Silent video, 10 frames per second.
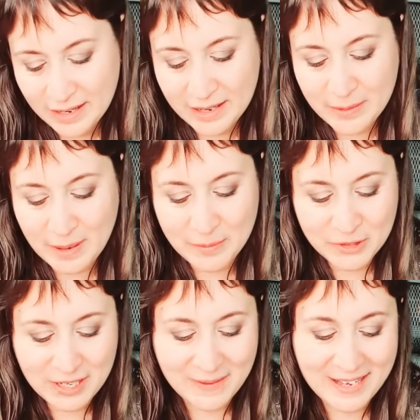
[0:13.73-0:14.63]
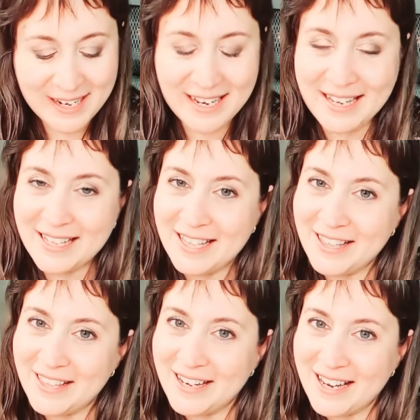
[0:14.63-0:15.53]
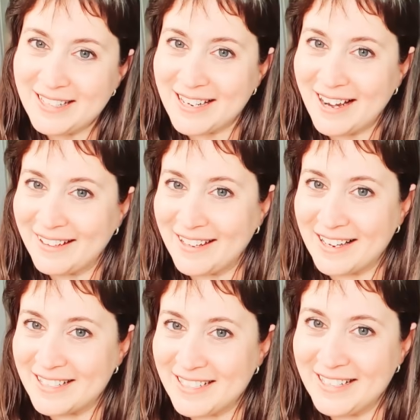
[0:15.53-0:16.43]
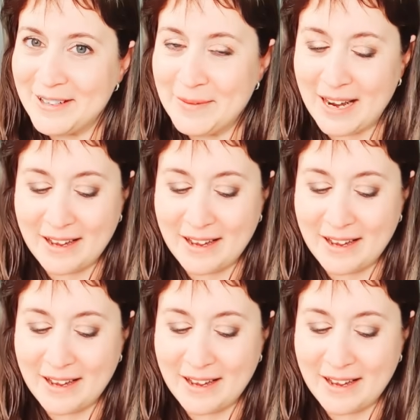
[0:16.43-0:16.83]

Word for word: y vamos a ver qué te dicen las cartas Libra.